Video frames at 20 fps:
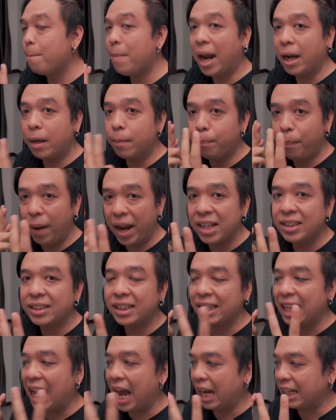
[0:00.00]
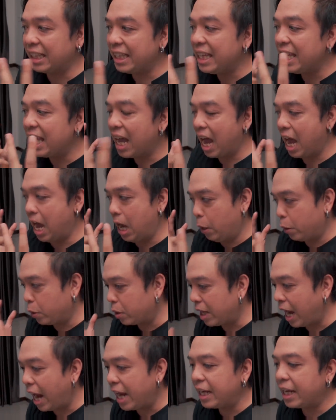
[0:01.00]
มันเป็นสถานที่อะ
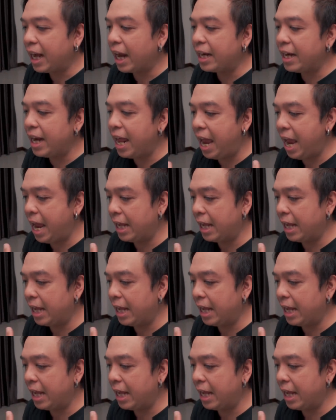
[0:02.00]
ไรกันแน่